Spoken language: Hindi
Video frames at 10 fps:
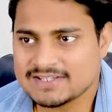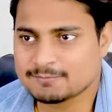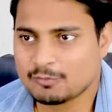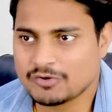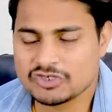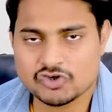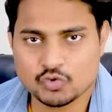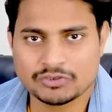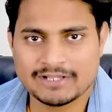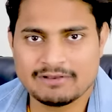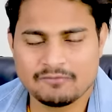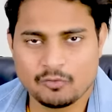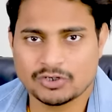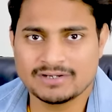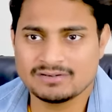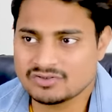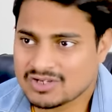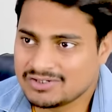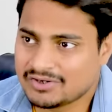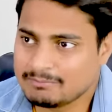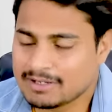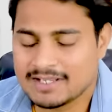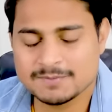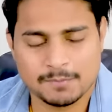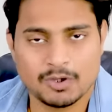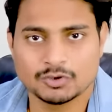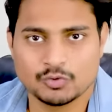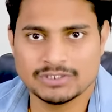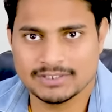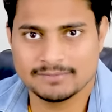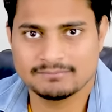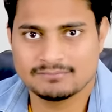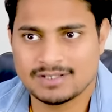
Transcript: इस मूवी की जो शूटिंग है फॉरन कंट्री में गाइज बहुत हुई है